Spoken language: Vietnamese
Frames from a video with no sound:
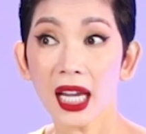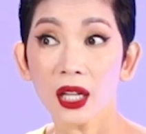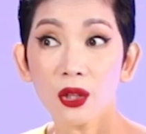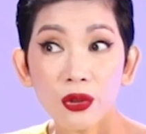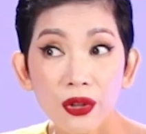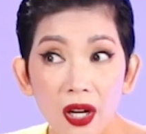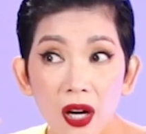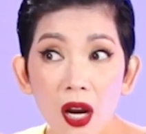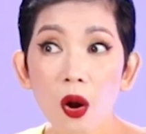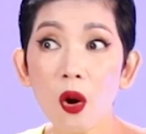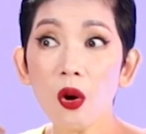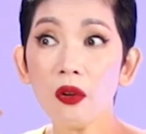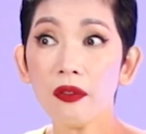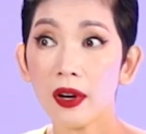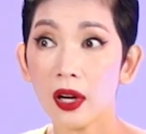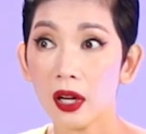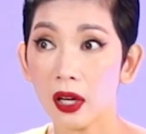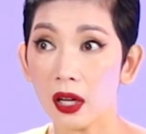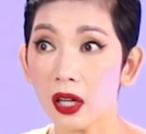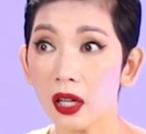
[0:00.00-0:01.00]
Anh nó rất
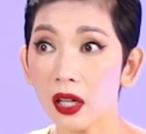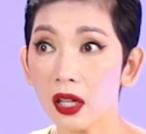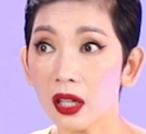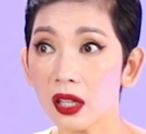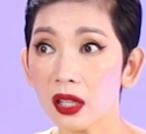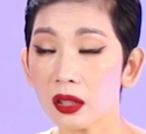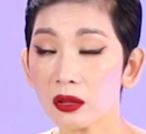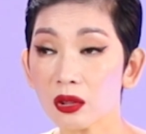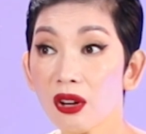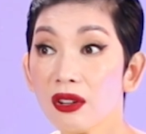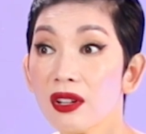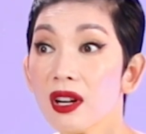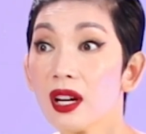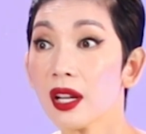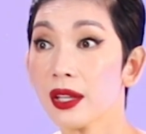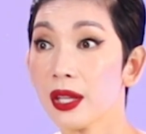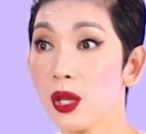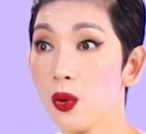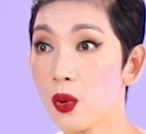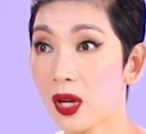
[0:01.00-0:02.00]
over nó
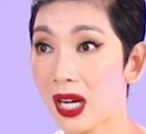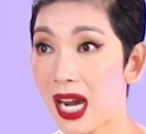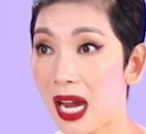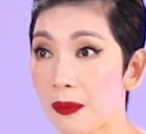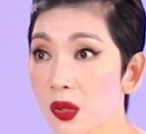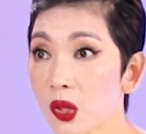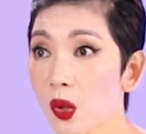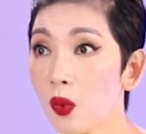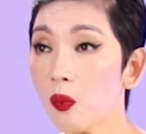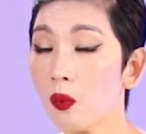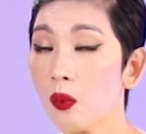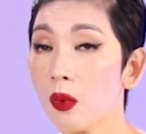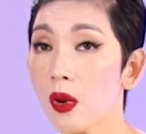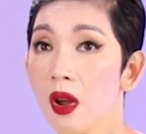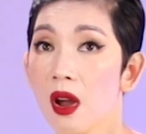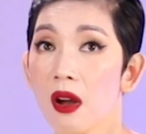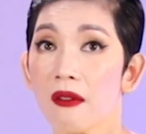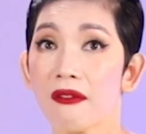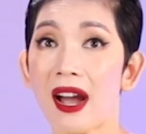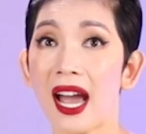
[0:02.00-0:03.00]
rất là nhiều cảm xúc
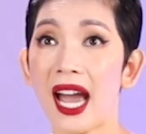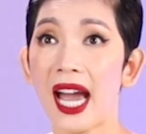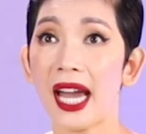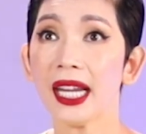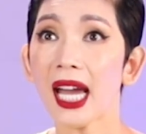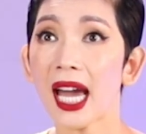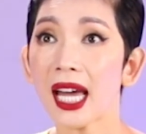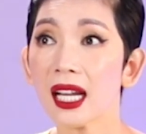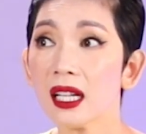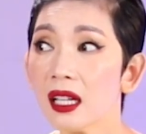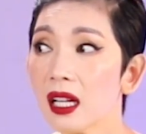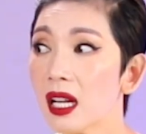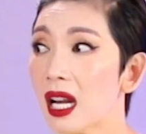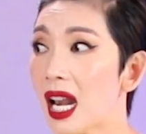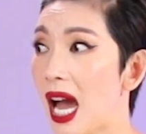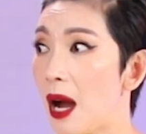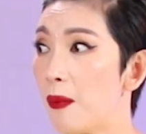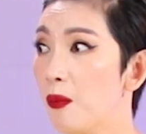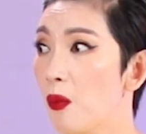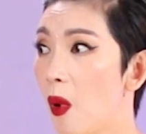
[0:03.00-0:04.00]
và Hải Anh
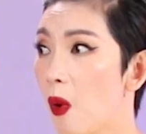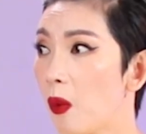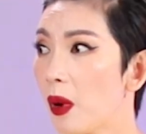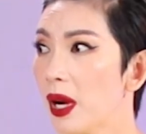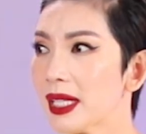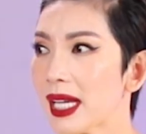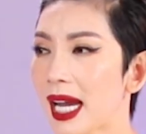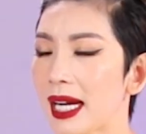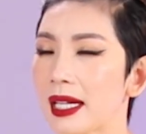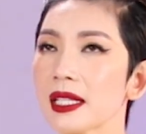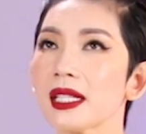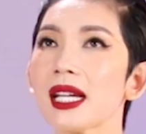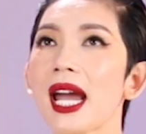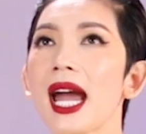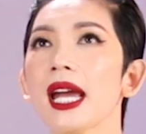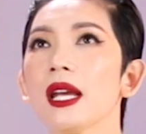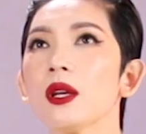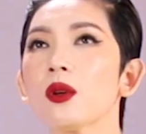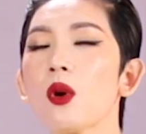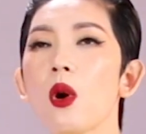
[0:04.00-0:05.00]
là một cái chàng
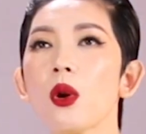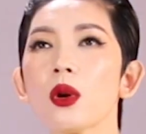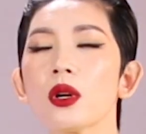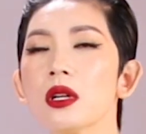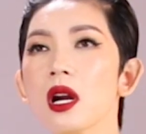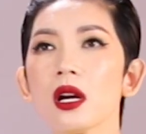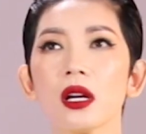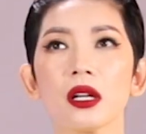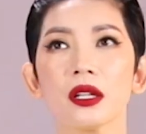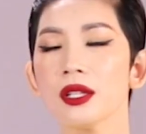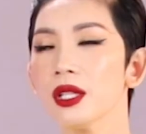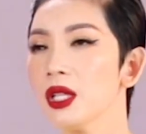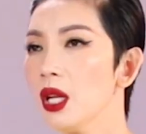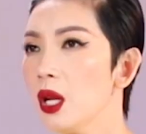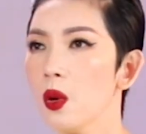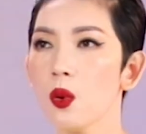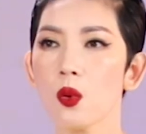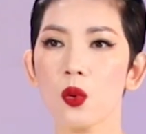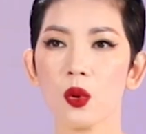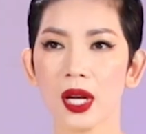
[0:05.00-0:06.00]
trai có rất
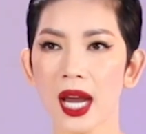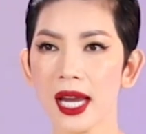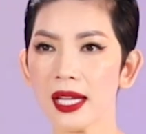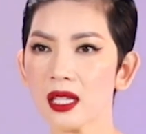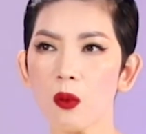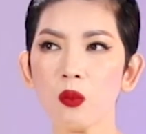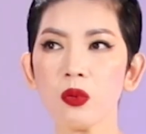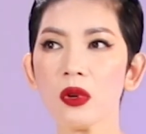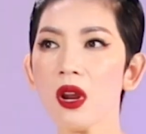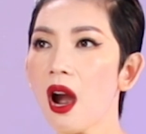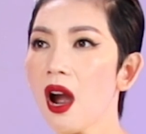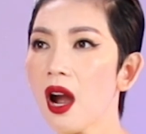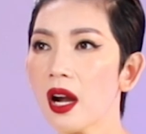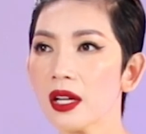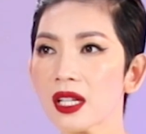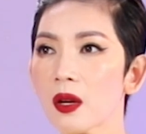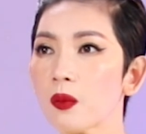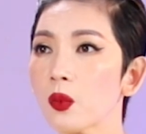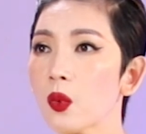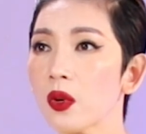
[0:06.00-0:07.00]
nhiều cái sóng gió ở
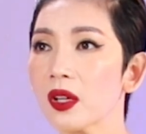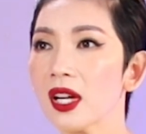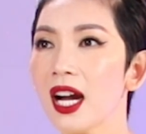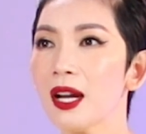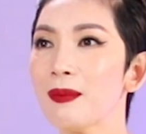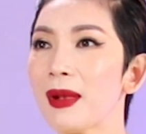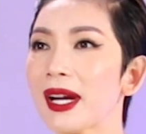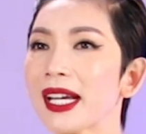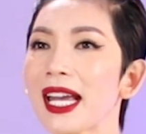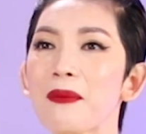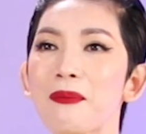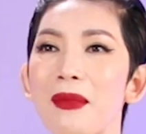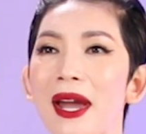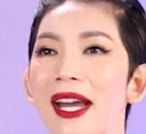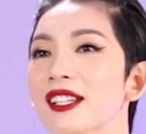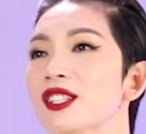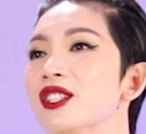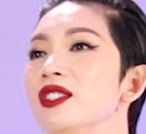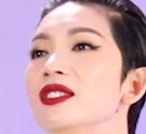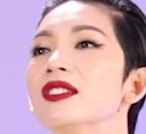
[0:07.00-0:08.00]
trong cuộc đời mà các
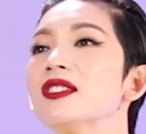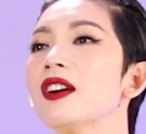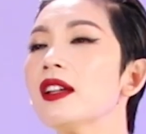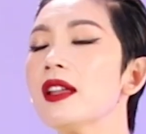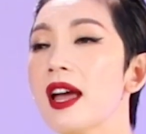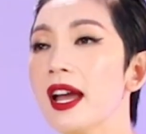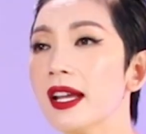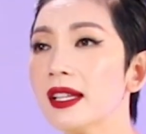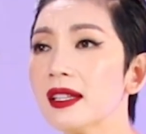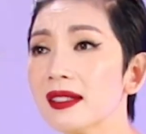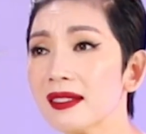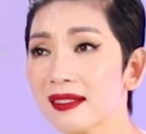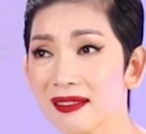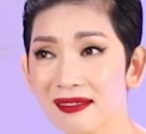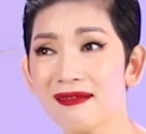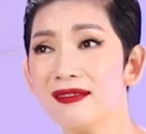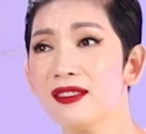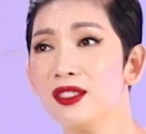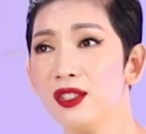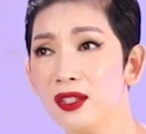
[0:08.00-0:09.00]
bạn chưa có thể
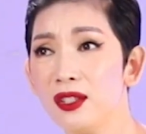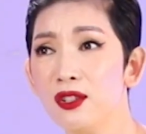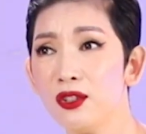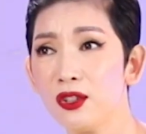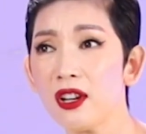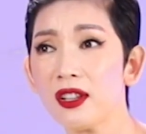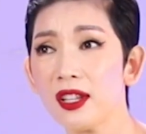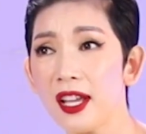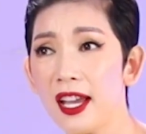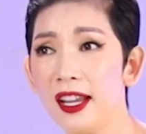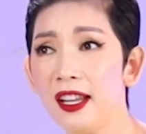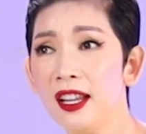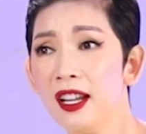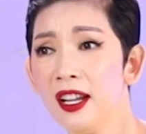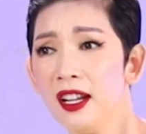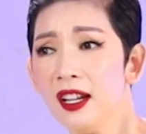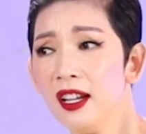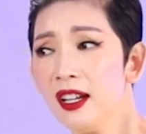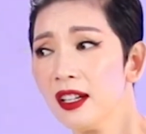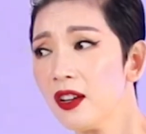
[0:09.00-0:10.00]
chưa có thể
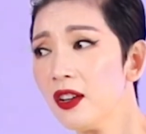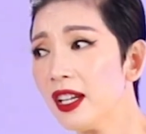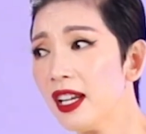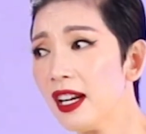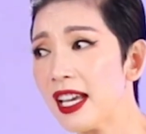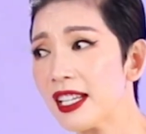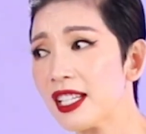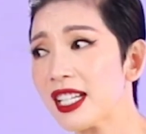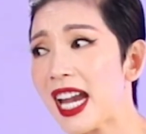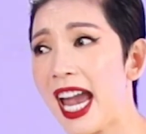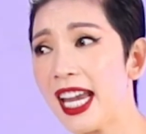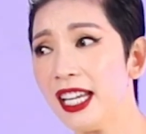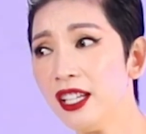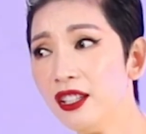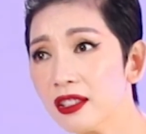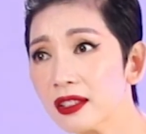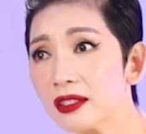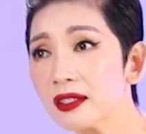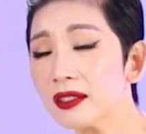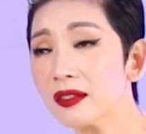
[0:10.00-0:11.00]
có nghĩa là trải
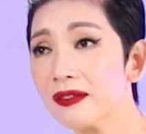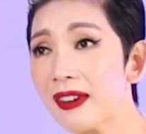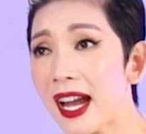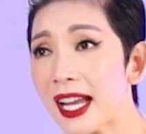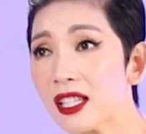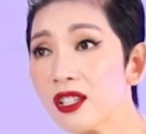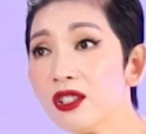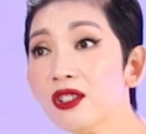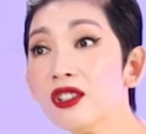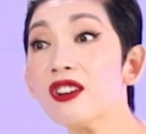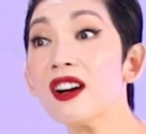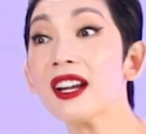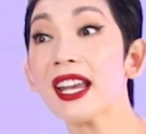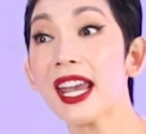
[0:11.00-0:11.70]
được và chưa có